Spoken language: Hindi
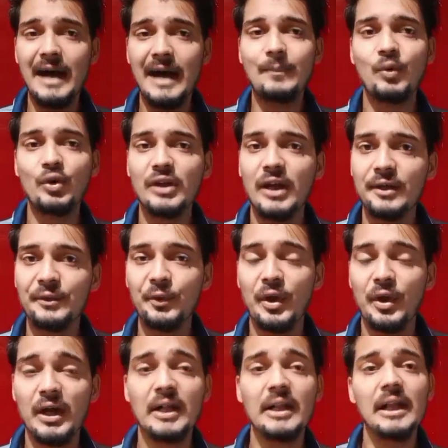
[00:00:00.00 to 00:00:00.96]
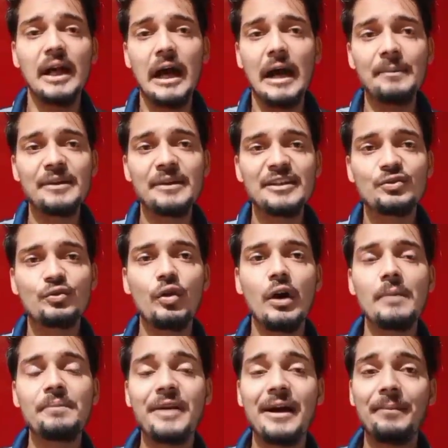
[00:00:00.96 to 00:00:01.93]
आपको याद होगा अब इसको
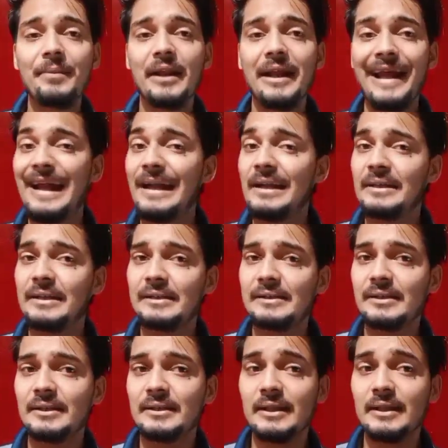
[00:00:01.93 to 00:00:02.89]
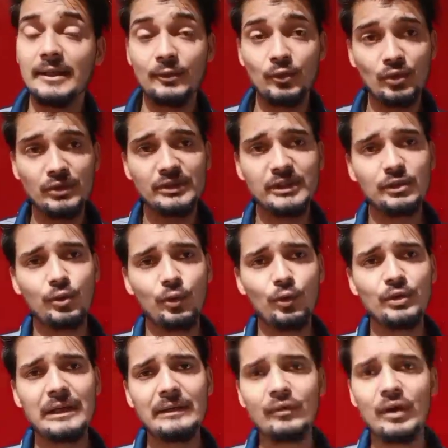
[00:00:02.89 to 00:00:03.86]
आप यहाँ पर ऐड कर सकते हैं तो ये तो
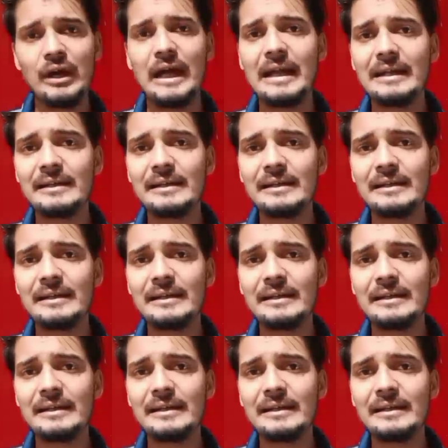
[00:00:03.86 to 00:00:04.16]
हो गया वो